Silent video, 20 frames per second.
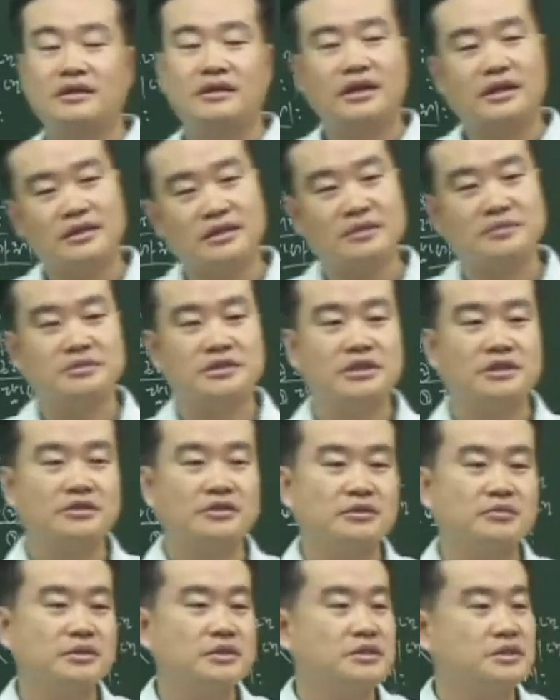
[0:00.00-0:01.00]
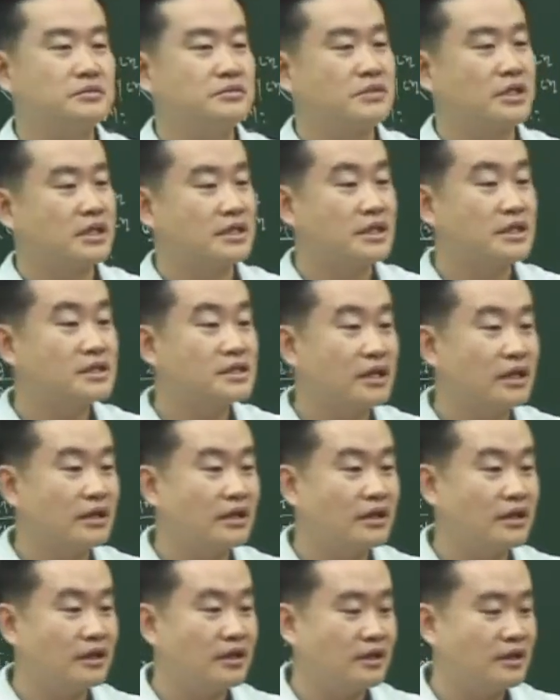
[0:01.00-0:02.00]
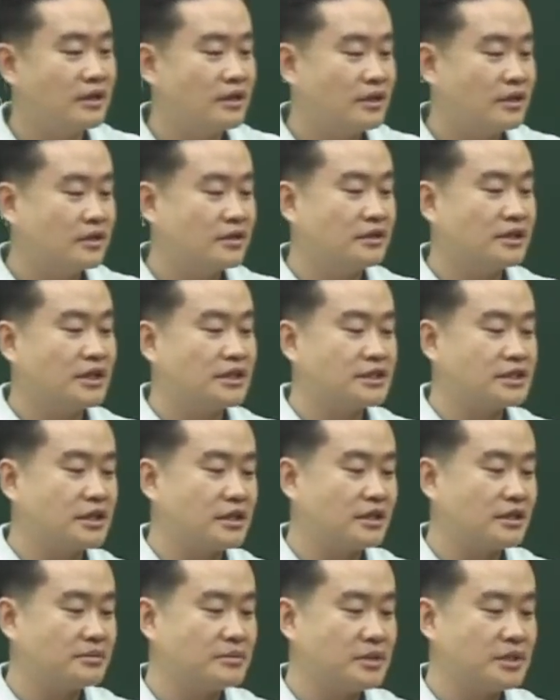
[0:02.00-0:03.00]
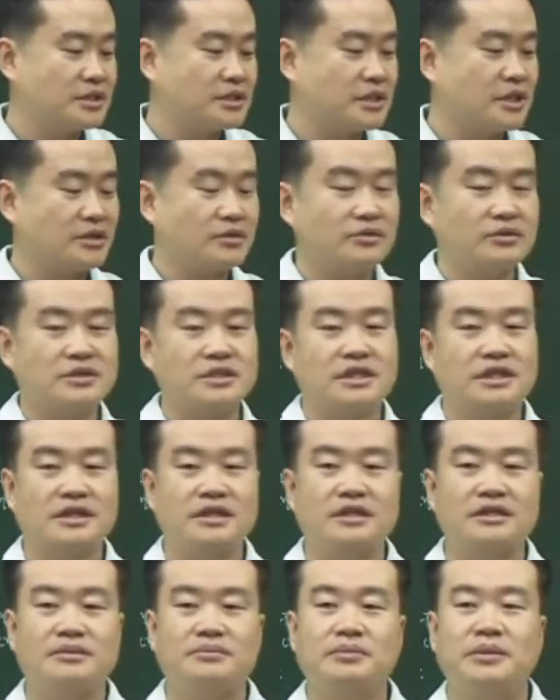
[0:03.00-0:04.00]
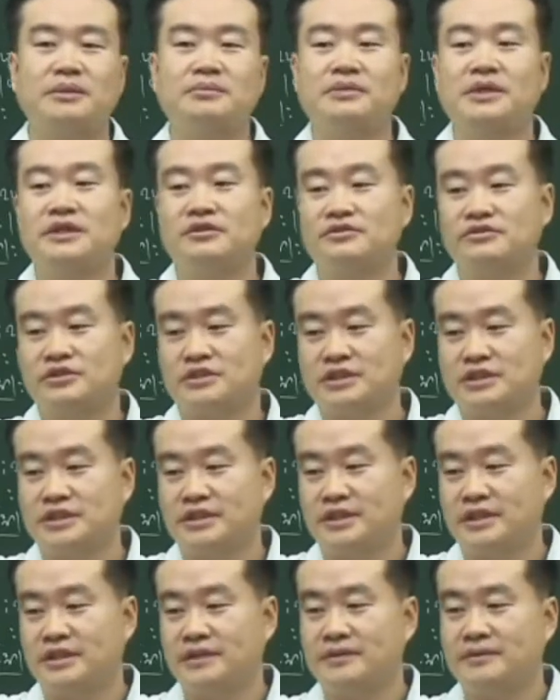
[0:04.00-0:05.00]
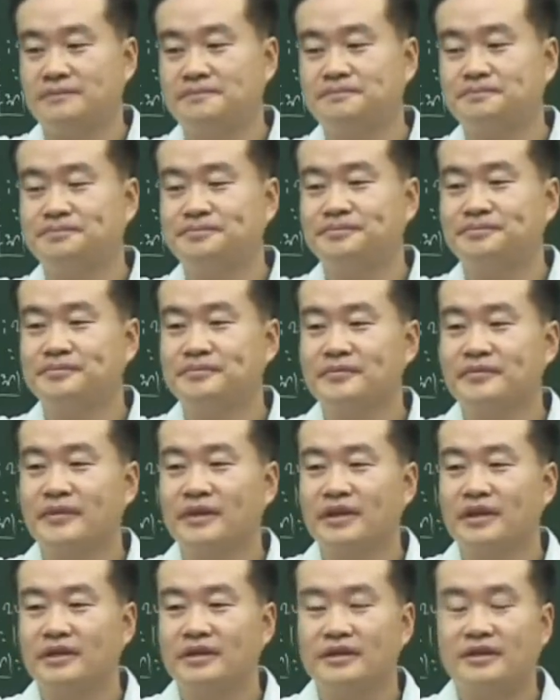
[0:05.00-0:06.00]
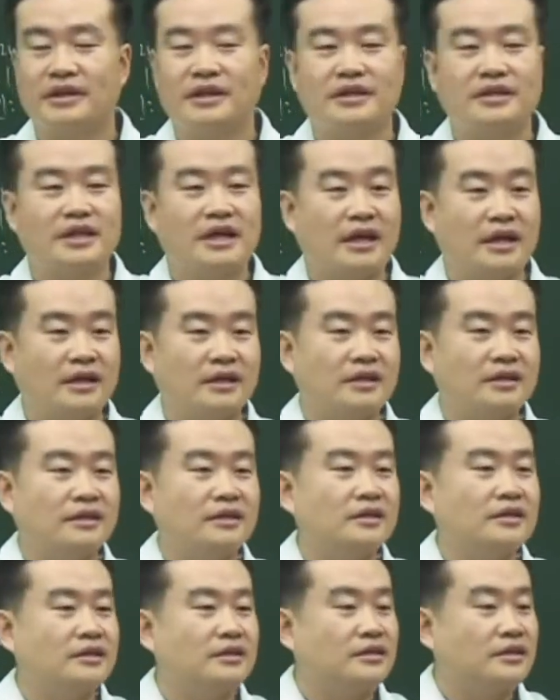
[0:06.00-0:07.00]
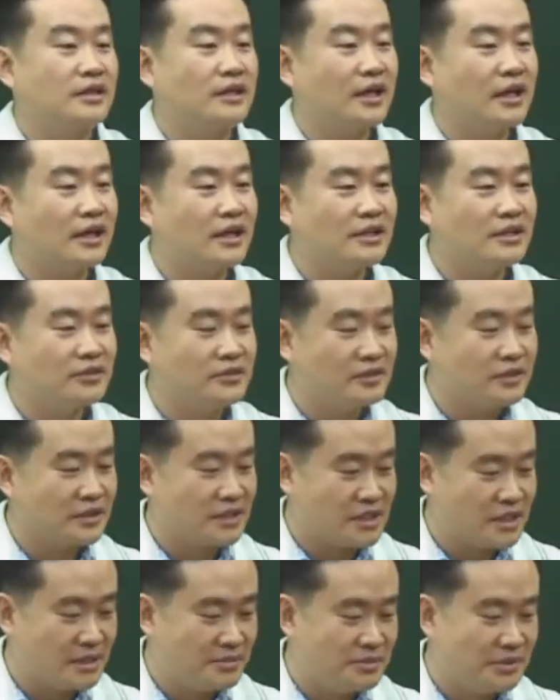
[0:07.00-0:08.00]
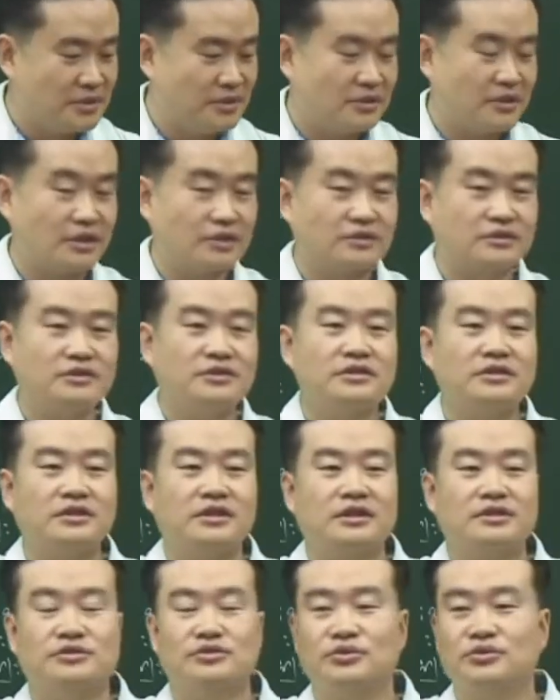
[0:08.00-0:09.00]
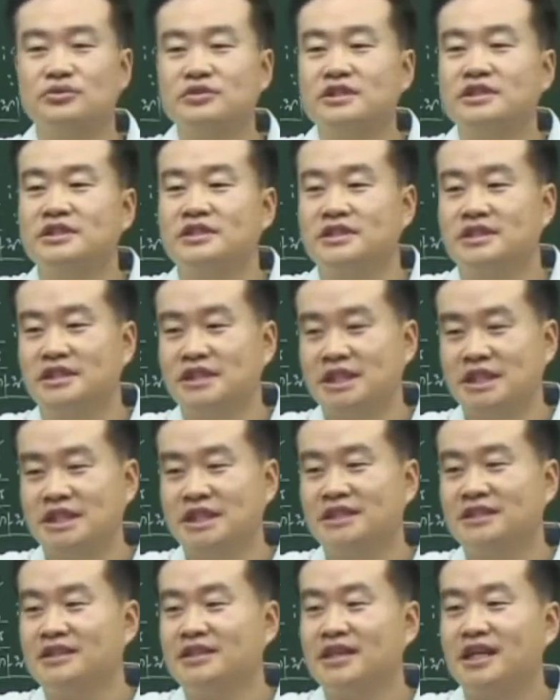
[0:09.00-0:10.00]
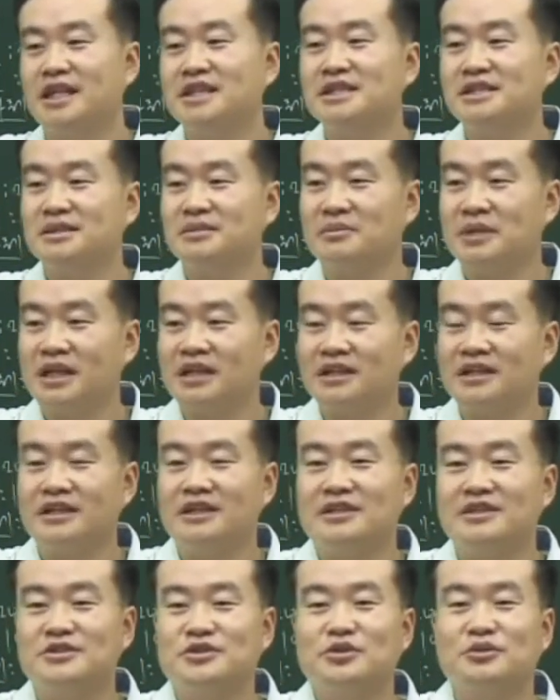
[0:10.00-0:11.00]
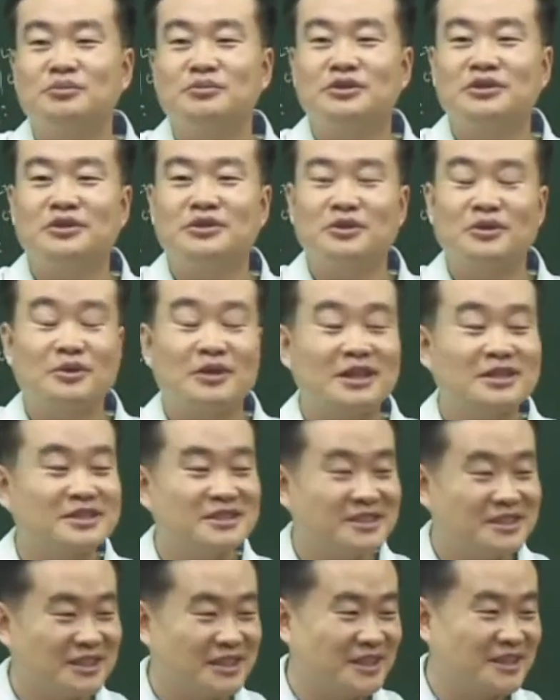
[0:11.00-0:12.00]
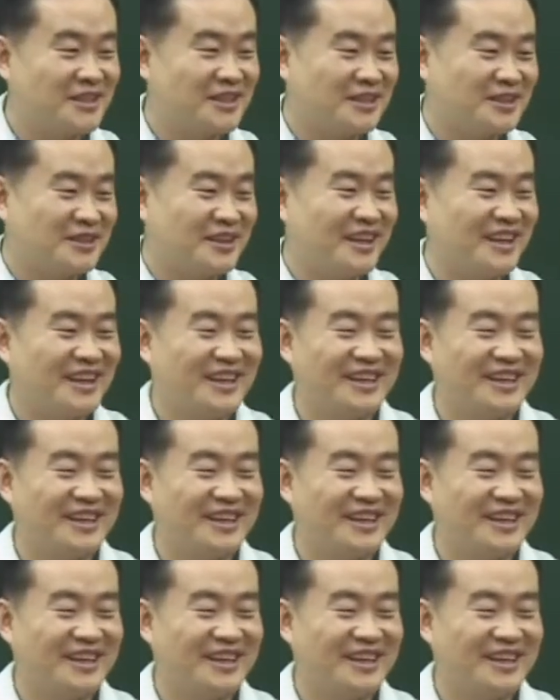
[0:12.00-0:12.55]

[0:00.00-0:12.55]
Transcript: 안 되면 네가 경매 치면 되잖냐. 근데 이 사람이 채권자가 법대 출신이에요. 그러니까 야, 내가 너를 잘 믿는다. 근저당 좋은 일이지. 하지만 좀 더 효과적인 게 있다더라.